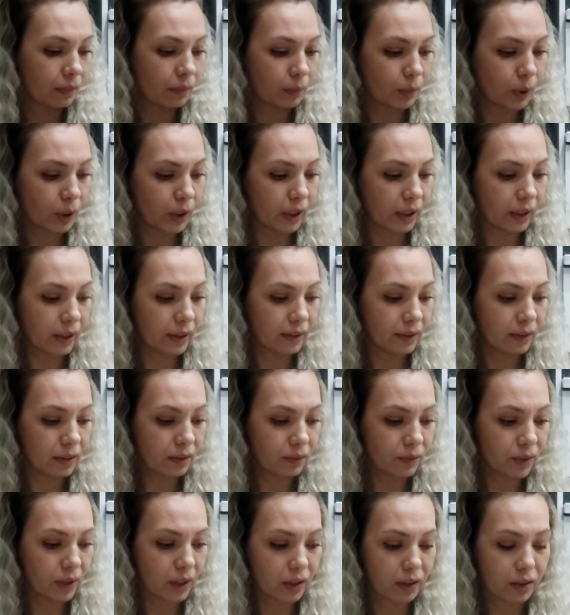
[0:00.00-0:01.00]
bayağı
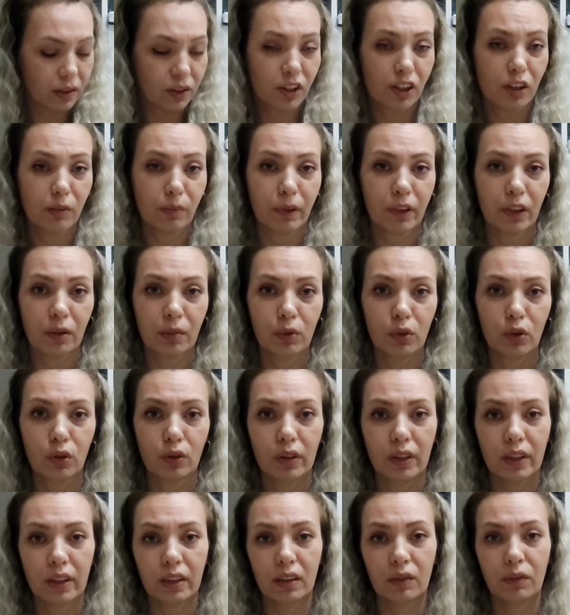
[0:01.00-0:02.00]
indirim vardı. Cilt bakım
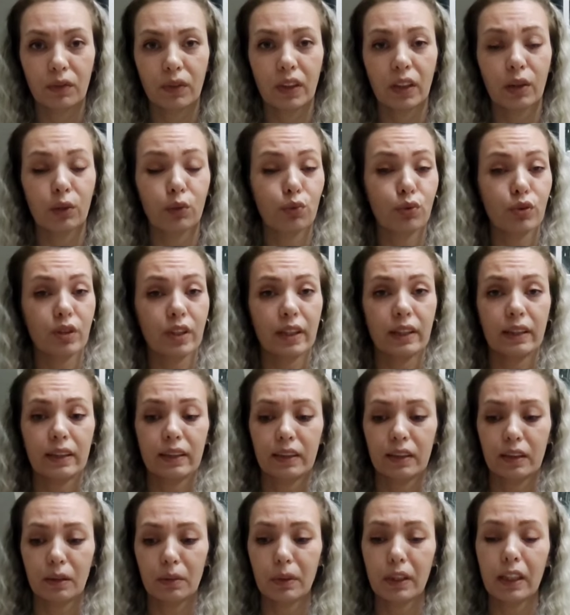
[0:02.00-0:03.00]
ürünlerinde falan, duş
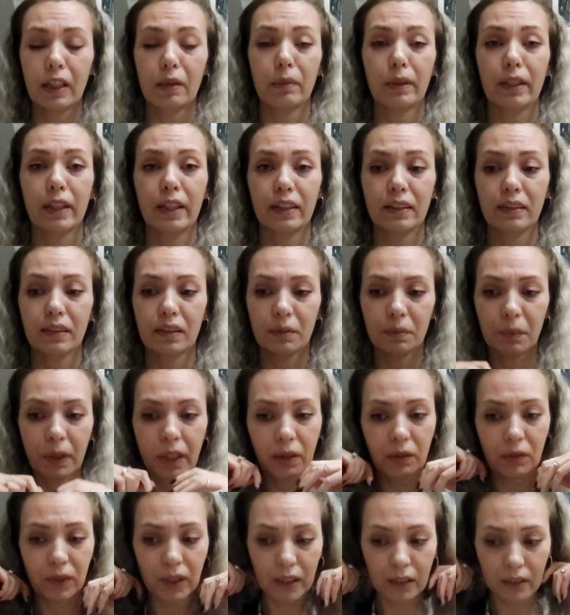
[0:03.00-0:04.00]
evlerinde bayağı bayağı
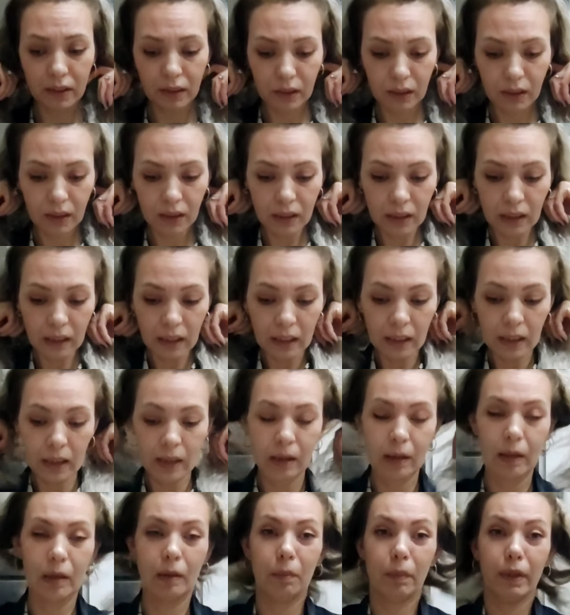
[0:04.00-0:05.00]
indirimler vardı.
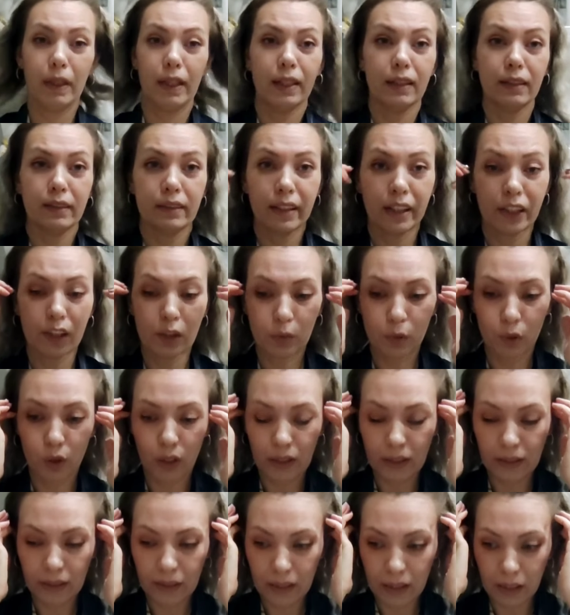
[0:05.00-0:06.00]
Ve ihtiyacım
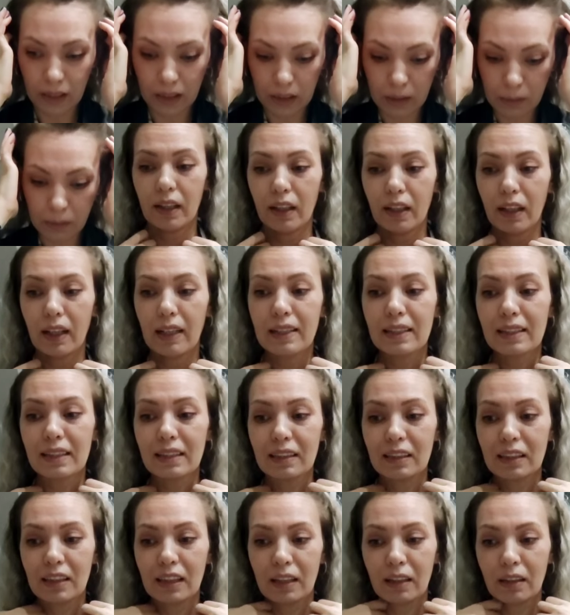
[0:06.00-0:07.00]
olanları aldım. Şimdi
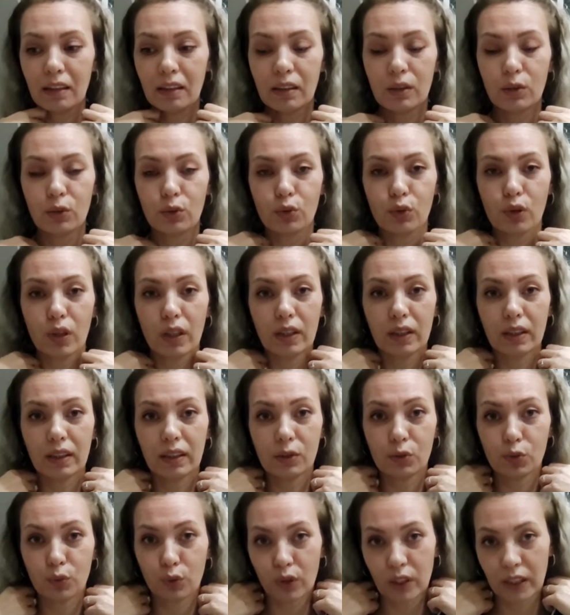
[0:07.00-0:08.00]
aslında şu
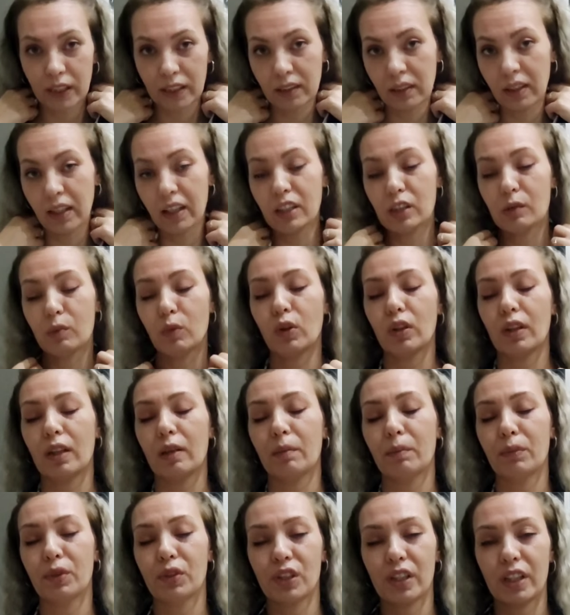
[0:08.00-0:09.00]
anda çok ihtiyacım
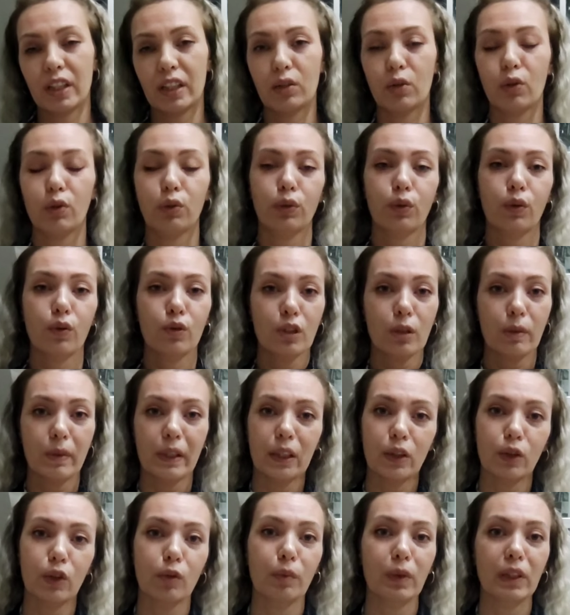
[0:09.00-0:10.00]
olan bir şeyi dört gözle
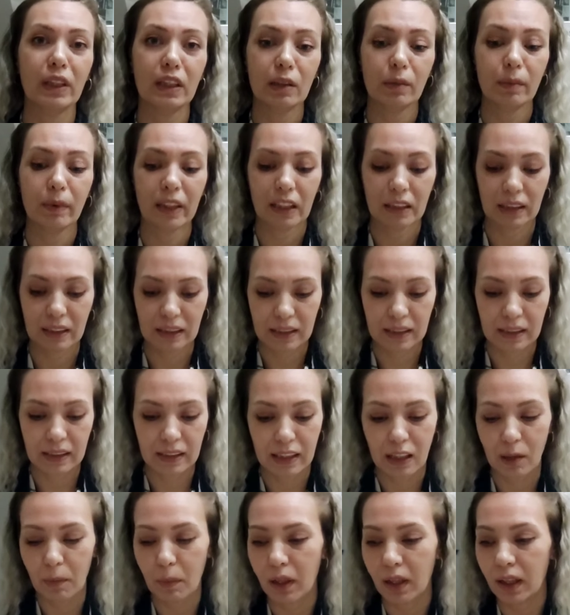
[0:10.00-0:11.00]
bekliyorum indirime girsin
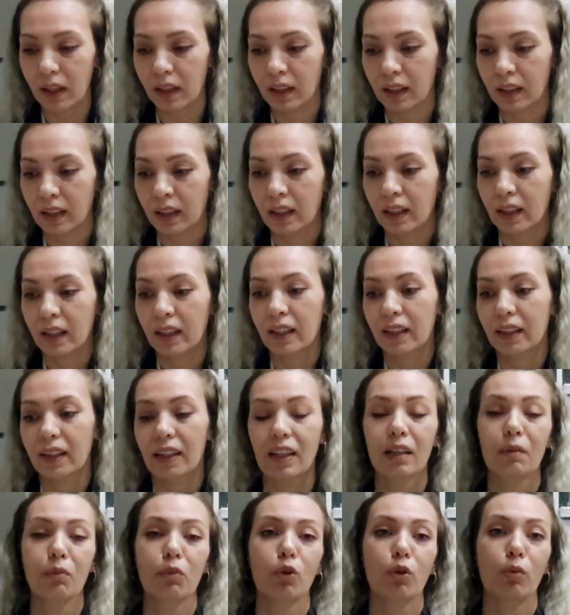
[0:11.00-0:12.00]
diye ama
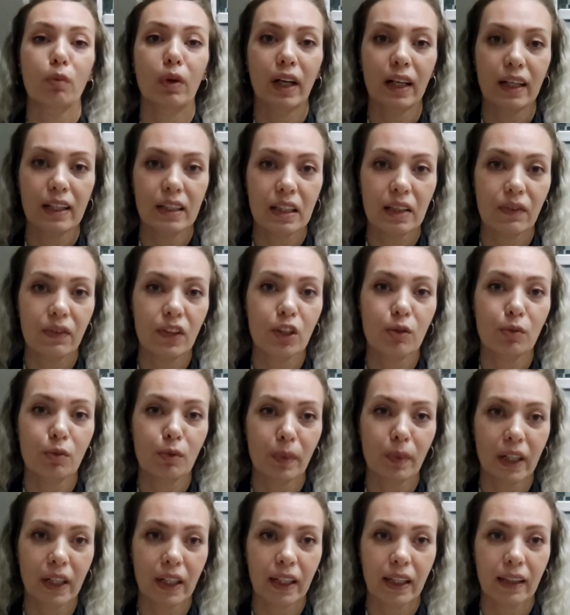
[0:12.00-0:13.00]
girmiyor maalesef hiçbir
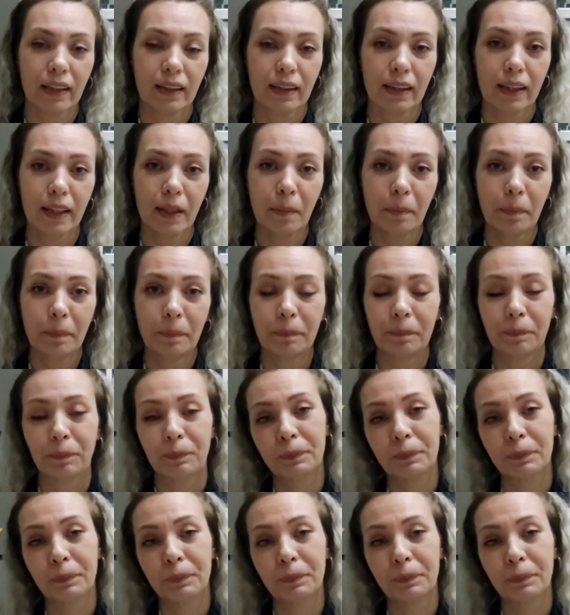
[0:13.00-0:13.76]
markette.